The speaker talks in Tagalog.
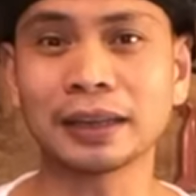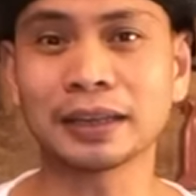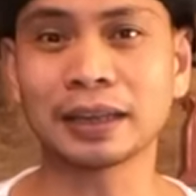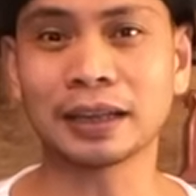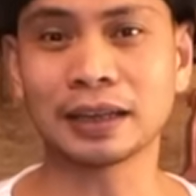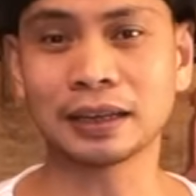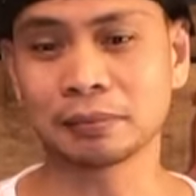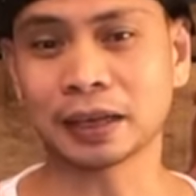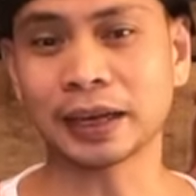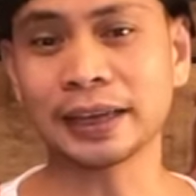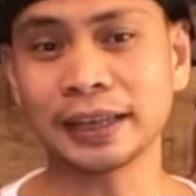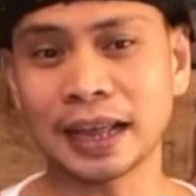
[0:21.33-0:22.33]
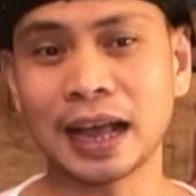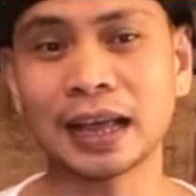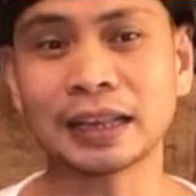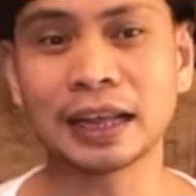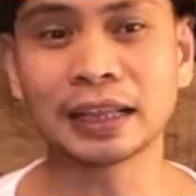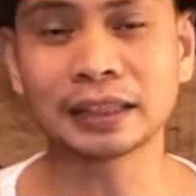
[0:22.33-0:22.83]
na
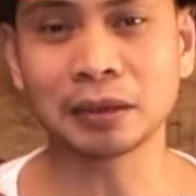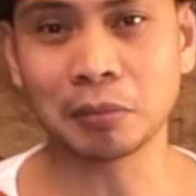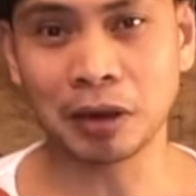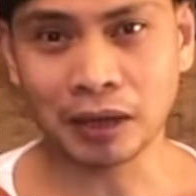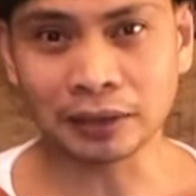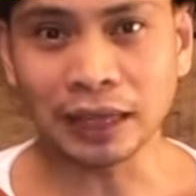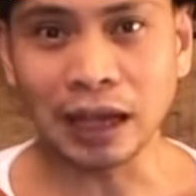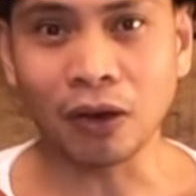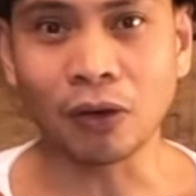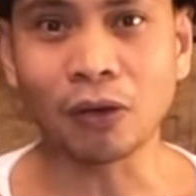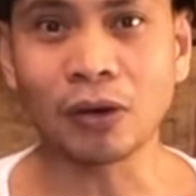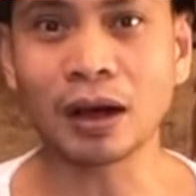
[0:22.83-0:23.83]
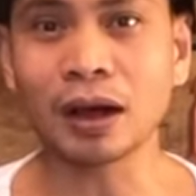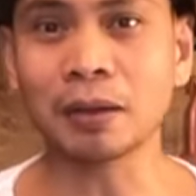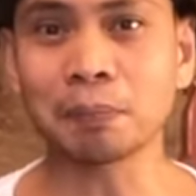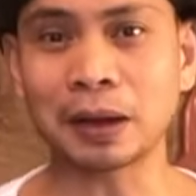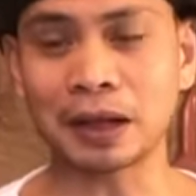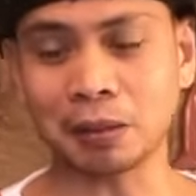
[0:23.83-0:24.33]
kahinaan nating mga tao
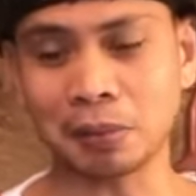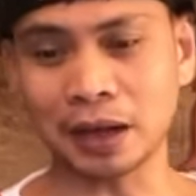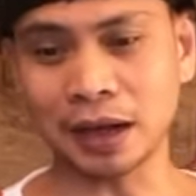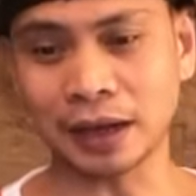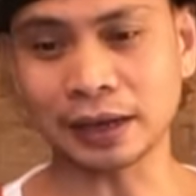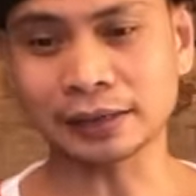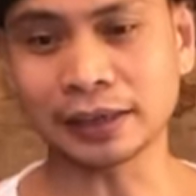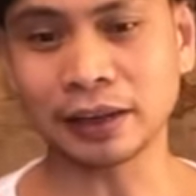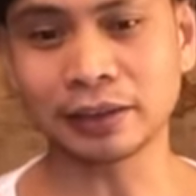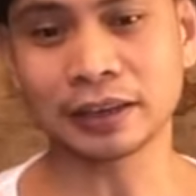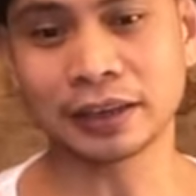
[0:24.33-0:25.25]
ang pagka mag-aaral tayo ng